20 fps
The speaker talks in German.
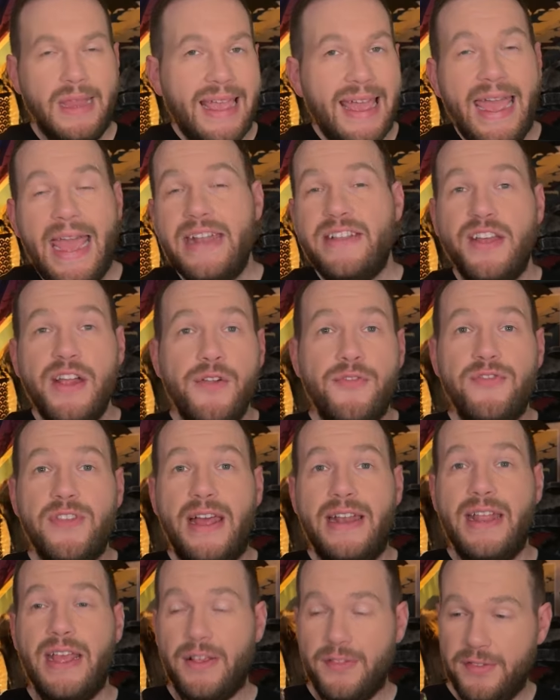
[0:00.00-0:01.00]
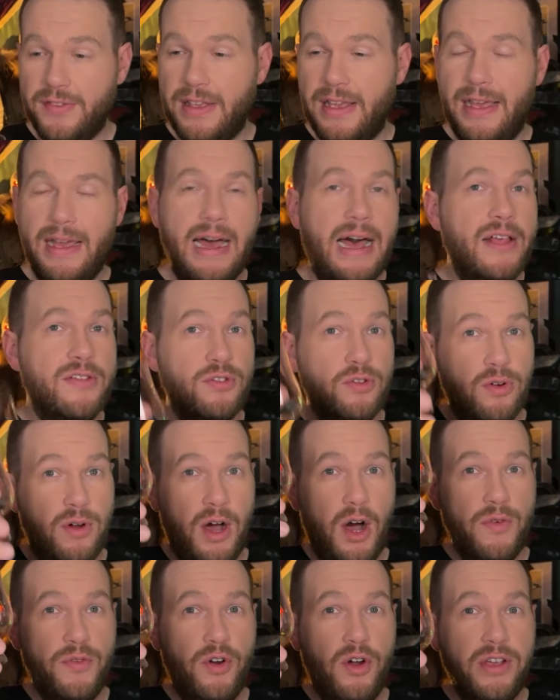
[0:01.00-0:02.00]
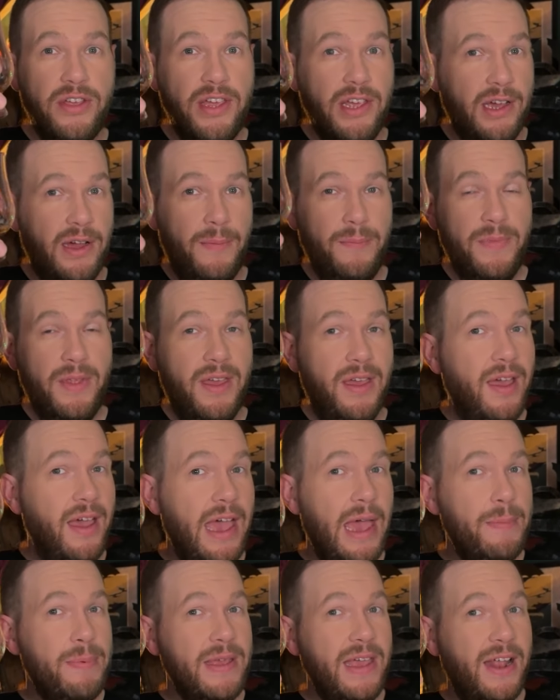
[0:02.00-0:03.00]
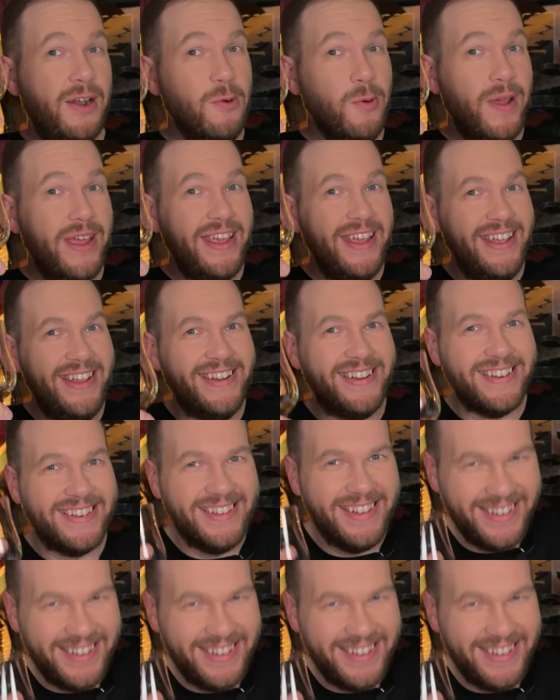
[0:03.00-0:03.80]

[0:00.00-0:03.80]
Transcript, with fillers: Es hilft ja nichts, ne? Also, auf euch hier. Happy Halloween!